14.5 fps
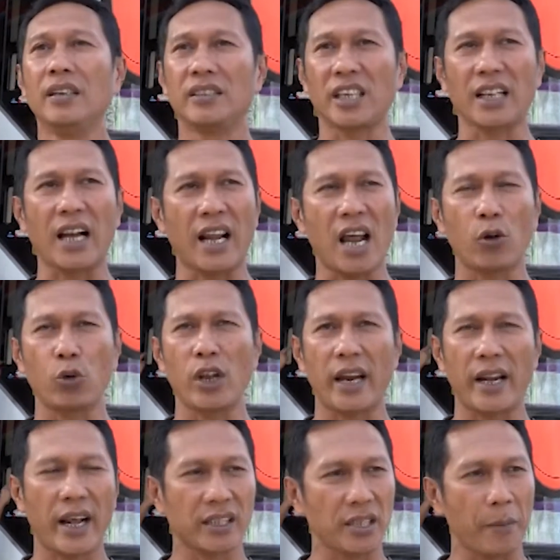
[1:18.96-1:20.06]
Sekarang
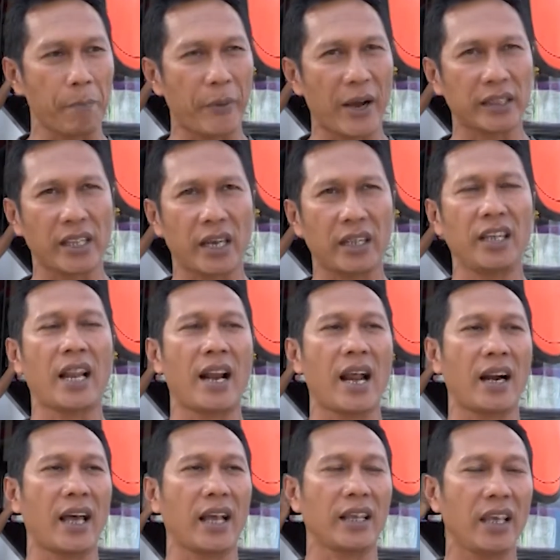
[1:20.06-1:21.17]
udah ada kesempatan
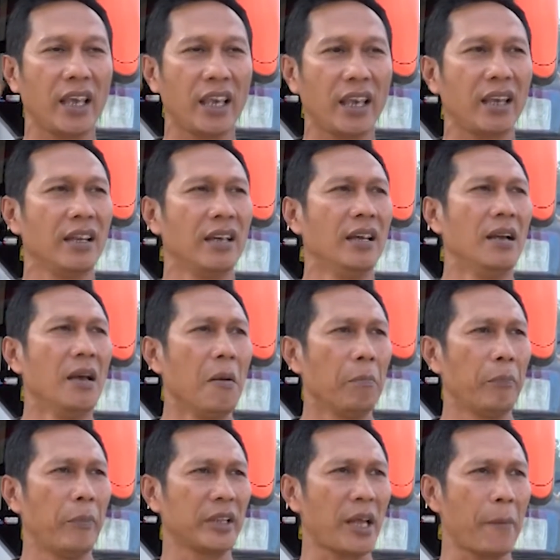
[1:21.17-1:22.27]
dilarang lagi.
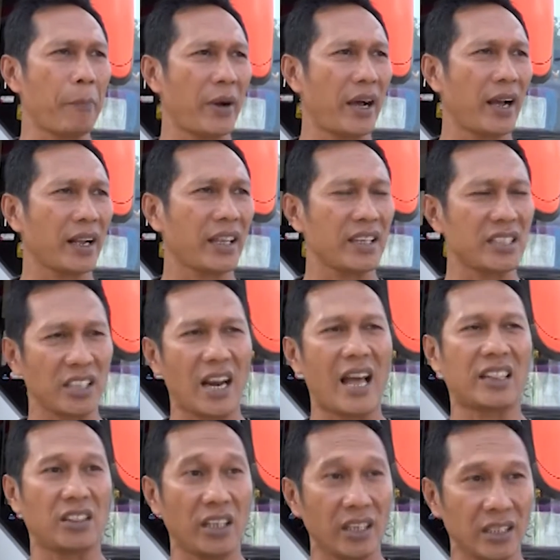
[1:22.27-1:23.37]
Betapa kecil
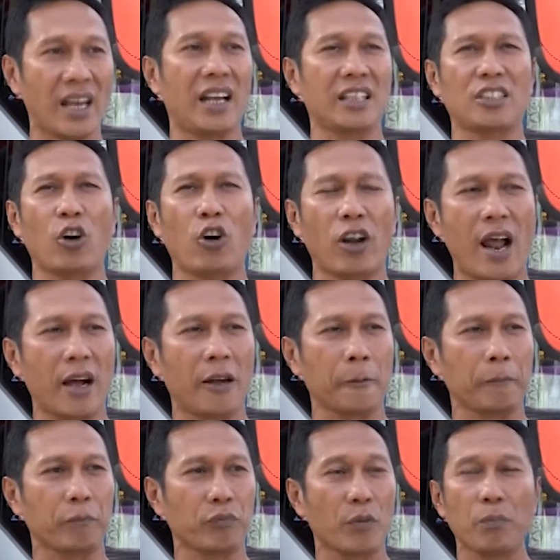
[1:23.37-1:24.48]
hatinya
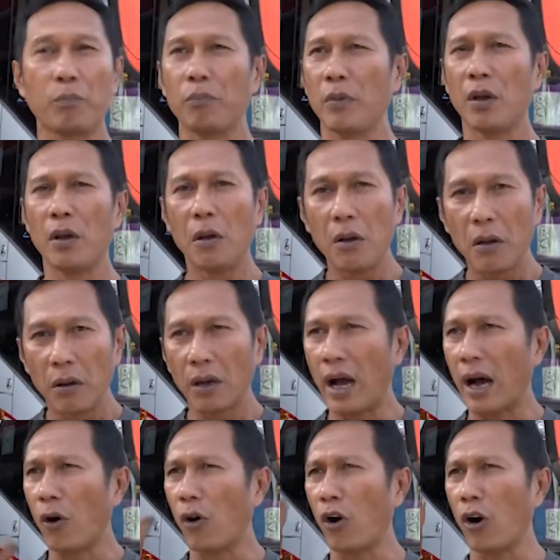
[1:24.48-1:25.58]
seorang
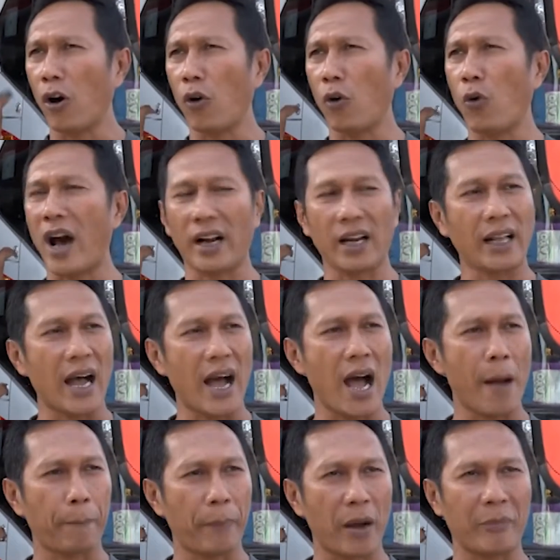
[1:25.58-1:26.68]
oh,
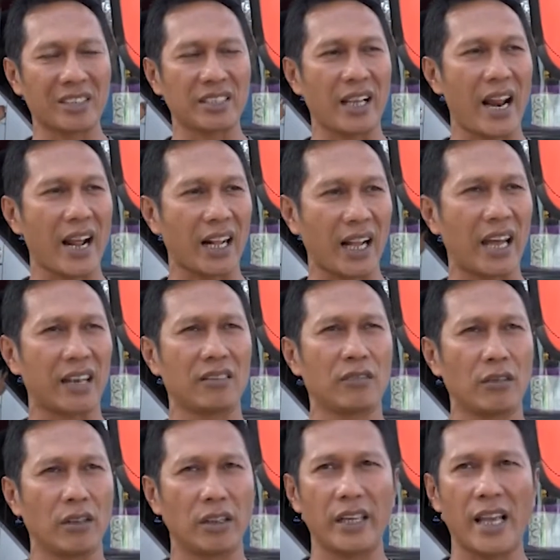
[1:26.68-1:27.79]
warga apa masyarakat
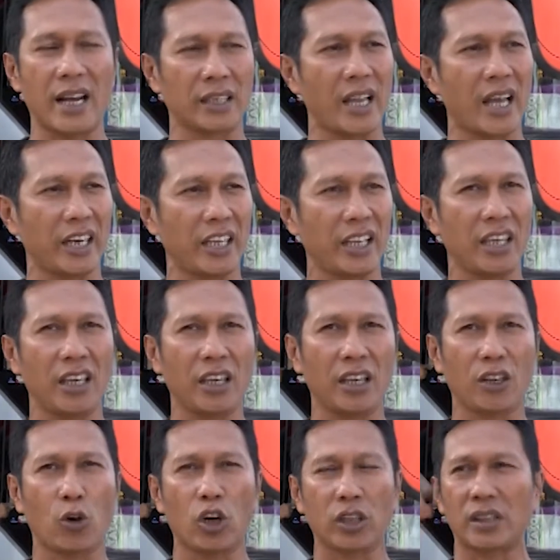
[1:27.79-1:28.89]
yang
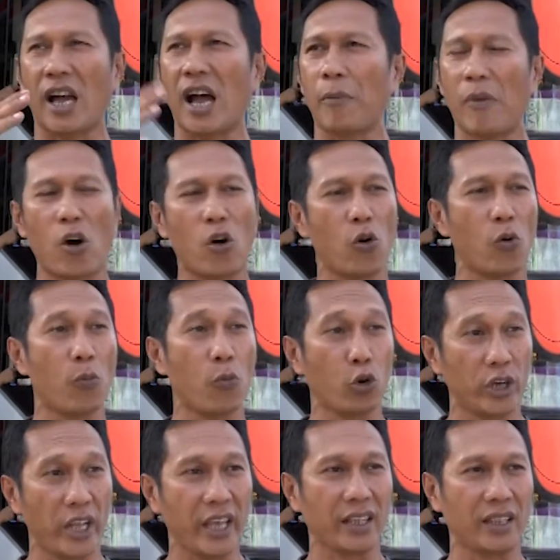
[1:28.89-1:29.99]
dari kota mau
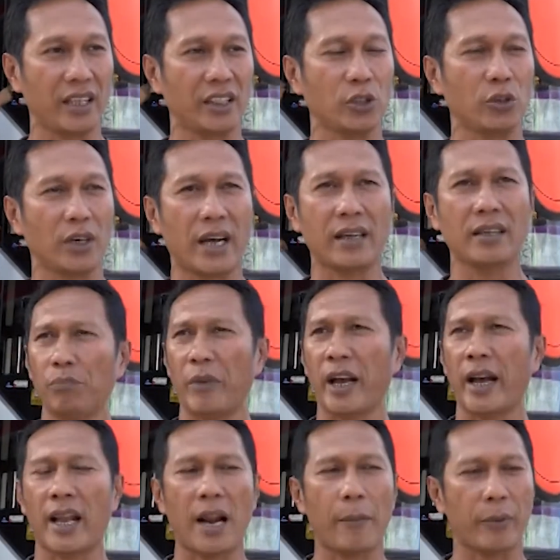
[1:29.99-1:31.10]
mudik gitu kan
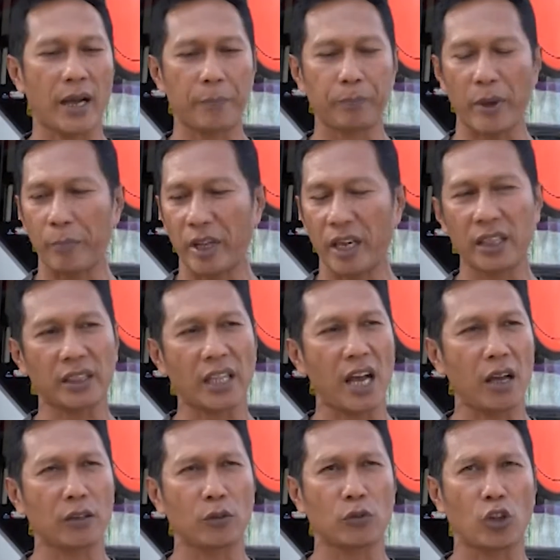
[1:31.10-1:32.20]
mengharapkan
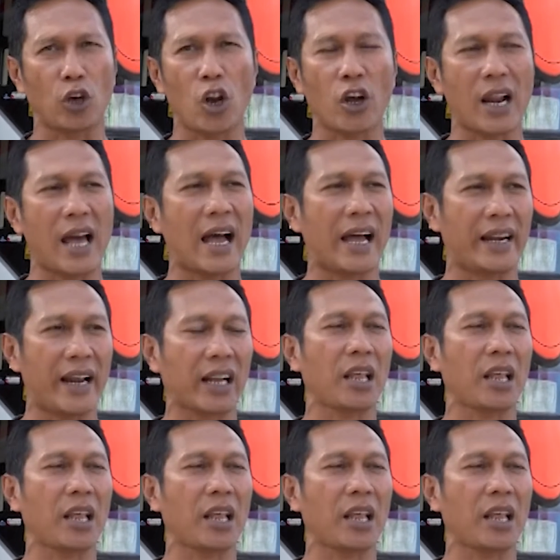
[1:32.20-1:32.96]
pemerintah tolonglah ada